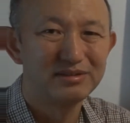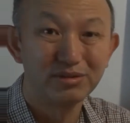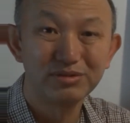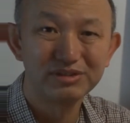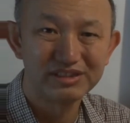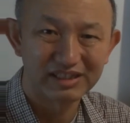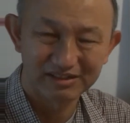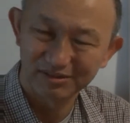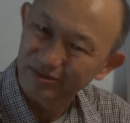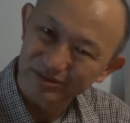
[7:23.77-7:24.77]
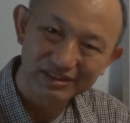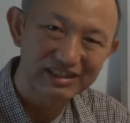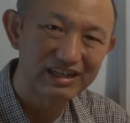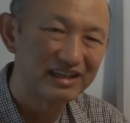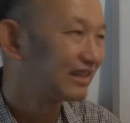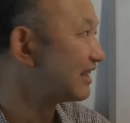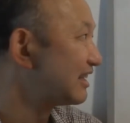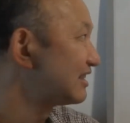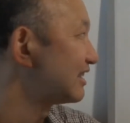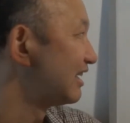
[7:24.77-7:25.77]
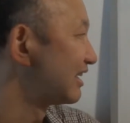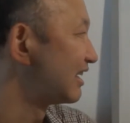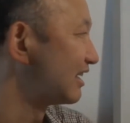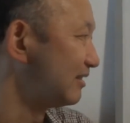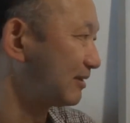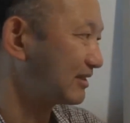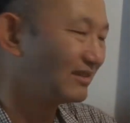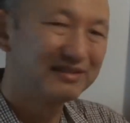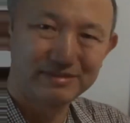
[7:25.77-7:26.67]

6時間、6時間か7時間かかります。